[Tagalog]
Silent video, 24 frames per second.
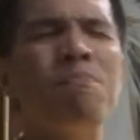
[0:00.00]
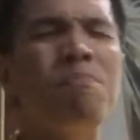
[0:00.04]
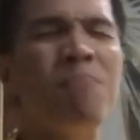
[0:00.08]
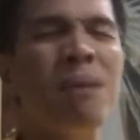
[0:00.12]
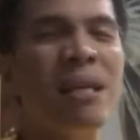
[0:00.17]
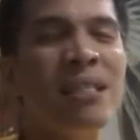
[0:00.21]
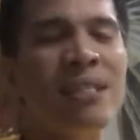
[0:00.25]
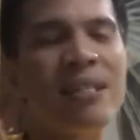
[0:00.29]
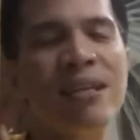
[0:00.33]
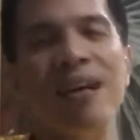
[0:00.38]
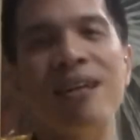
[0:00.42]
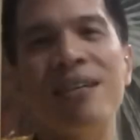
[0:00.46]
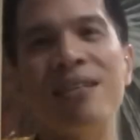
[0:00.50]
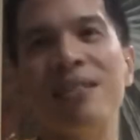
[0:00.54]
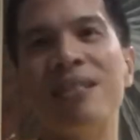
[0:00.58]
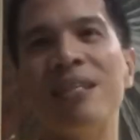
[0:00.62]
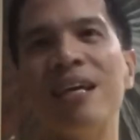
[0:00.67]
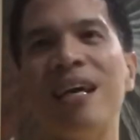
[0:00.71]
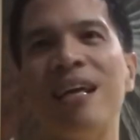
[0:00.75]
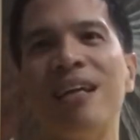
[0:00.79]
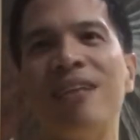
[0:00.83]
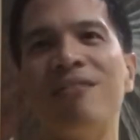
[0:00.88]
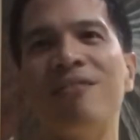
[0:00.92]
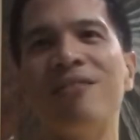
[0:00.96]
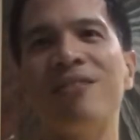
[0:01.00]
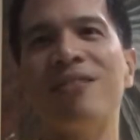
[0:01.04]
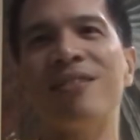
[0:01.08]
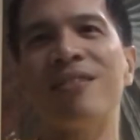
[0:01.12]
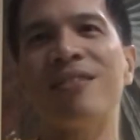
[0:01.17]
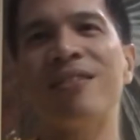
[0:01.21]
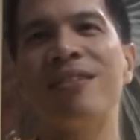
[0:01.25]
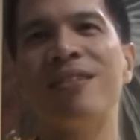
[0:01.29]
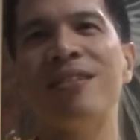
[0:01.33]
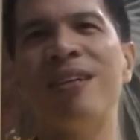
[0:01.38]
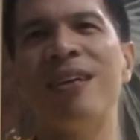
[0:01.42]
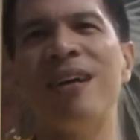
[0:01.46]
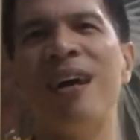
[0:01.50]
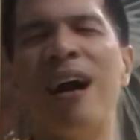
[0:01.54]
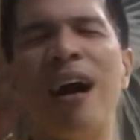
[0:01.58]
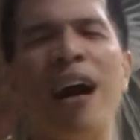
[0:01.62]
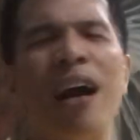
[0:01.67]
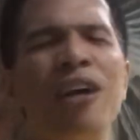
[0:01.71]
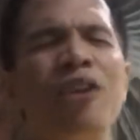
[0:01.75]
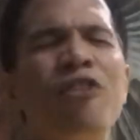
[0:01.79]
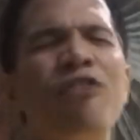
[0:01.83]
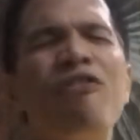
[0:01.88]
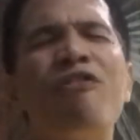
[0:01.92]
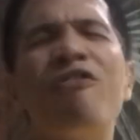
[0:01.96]
beating ourselves
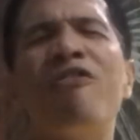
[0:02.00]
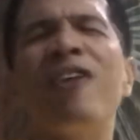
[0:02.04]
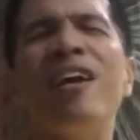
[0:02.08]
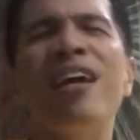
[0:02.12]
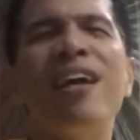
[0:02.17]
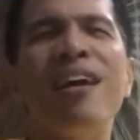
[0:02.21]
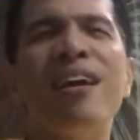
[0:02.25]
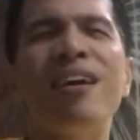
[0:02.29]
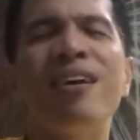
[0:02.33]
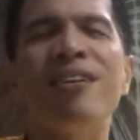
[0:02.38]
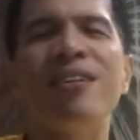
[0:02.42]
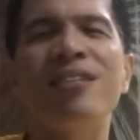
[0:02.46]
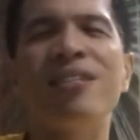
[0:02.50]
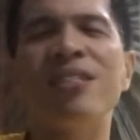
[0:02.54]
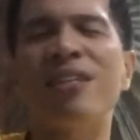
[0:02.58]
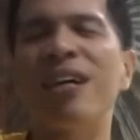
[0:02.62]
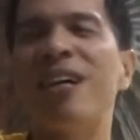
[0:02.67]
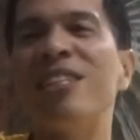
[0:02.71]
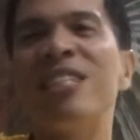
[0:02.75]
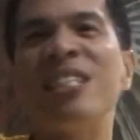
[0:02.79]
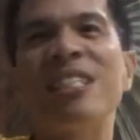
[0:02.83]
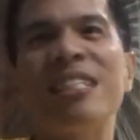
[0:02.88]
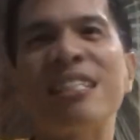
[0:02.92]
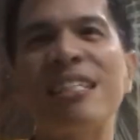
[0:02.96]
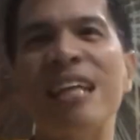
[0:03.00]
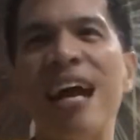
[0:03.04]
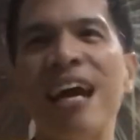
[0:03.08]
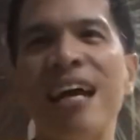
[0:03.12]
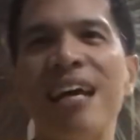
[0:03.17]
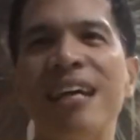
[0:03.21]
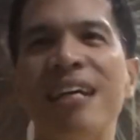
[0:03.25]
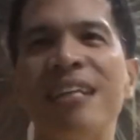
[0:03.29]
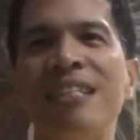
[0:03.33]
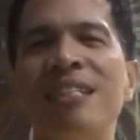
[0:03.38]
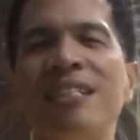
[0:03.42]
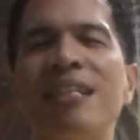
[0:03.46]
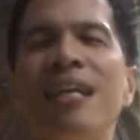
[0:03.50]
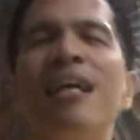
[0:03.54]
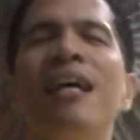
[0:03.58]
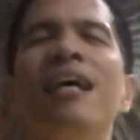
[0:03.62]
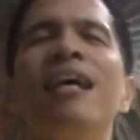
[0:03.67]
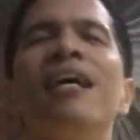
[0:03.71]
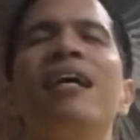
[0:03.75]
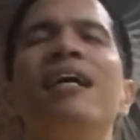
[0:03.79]
our fears, our struggles.